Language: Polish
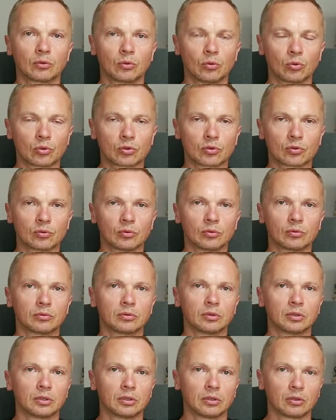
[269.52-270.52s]
kursu
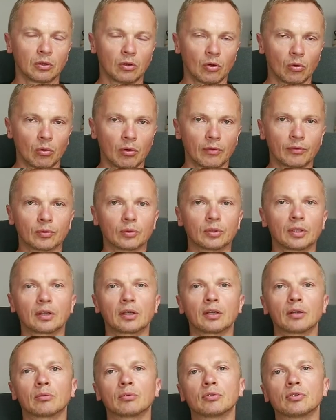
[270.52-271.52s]
ołowiu na
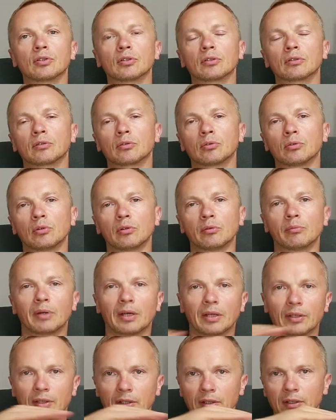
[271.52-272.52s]
giełdzie, który
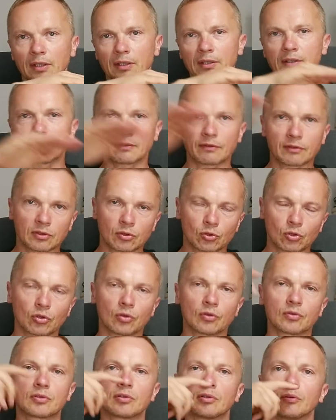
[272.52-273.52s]
ma tendencję
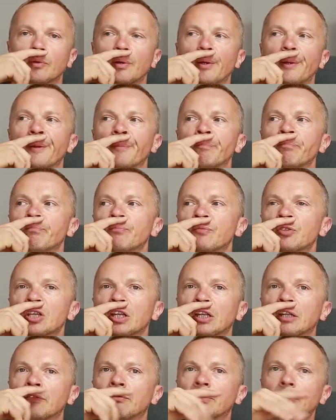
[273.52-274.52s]
wznoszącą,
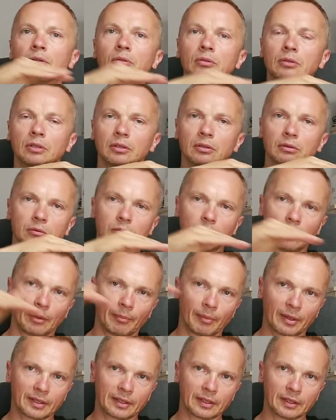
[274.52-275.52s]
cenę waluty, która
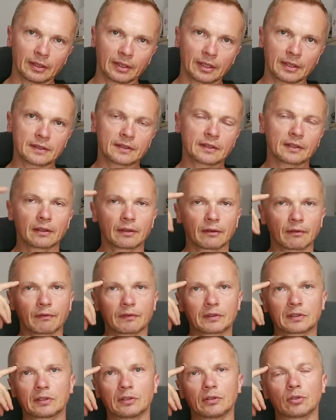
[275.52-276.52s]
ma tendencję
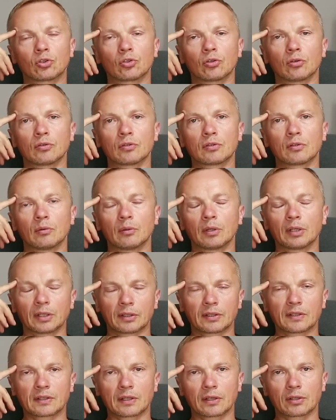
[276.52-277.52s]
wznoszącą, a na
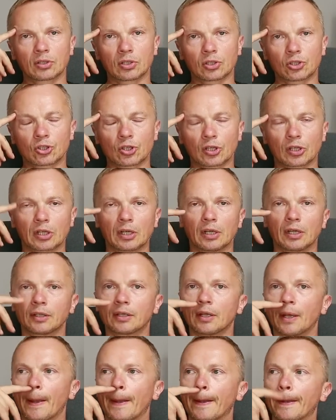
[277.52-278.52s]
dystansie 3
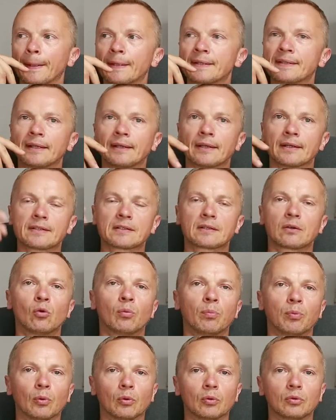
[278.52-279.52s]
lat cena
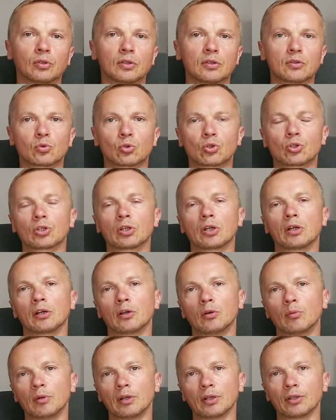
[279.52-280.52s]
skupu tych zużytych
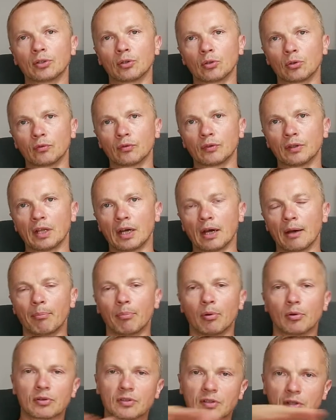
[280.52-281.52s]
akumulatorów na
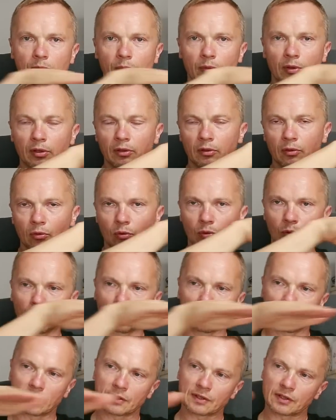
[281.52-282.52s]
polskim rynku
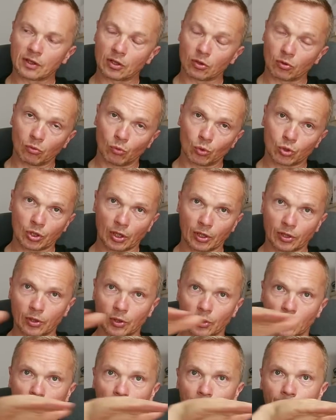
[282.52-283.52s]
jest
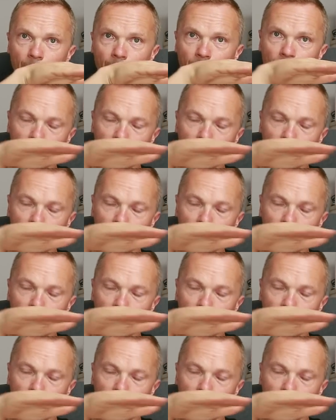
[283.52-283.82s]
uśredniona.